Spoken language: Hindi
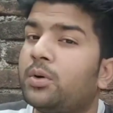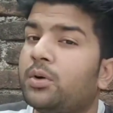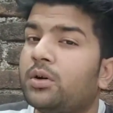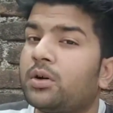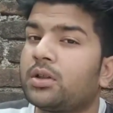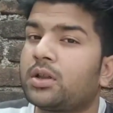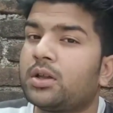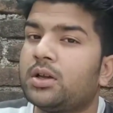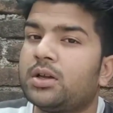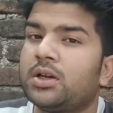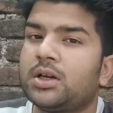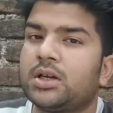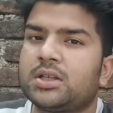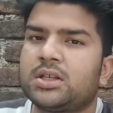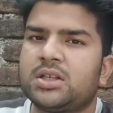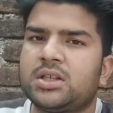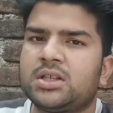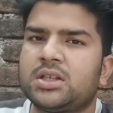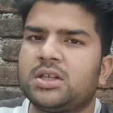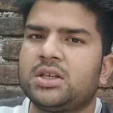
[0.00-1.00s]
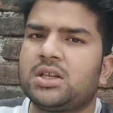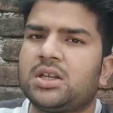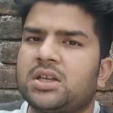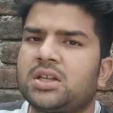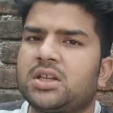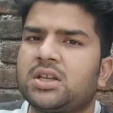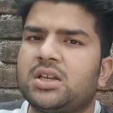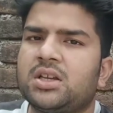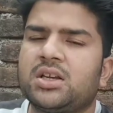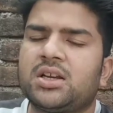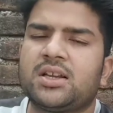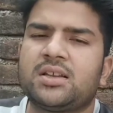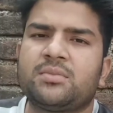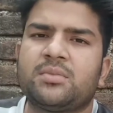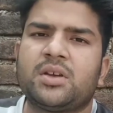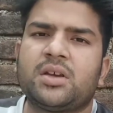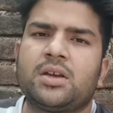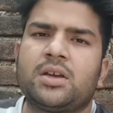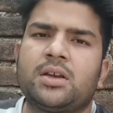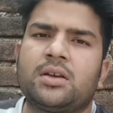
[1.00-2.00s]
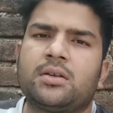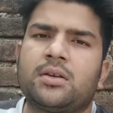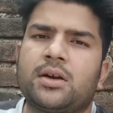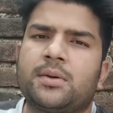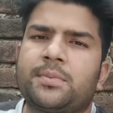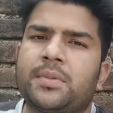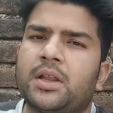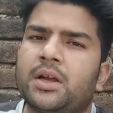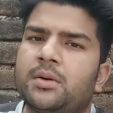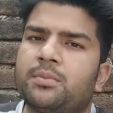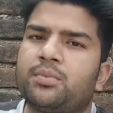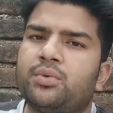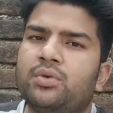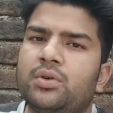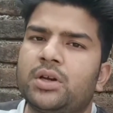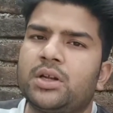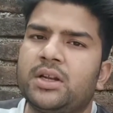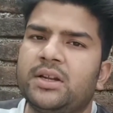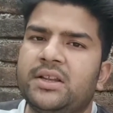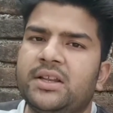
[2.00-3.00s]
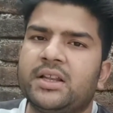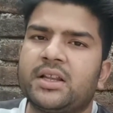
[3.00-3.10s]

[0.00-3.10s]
बहुत अच्छी तरीके से आज मैं अपना पूरा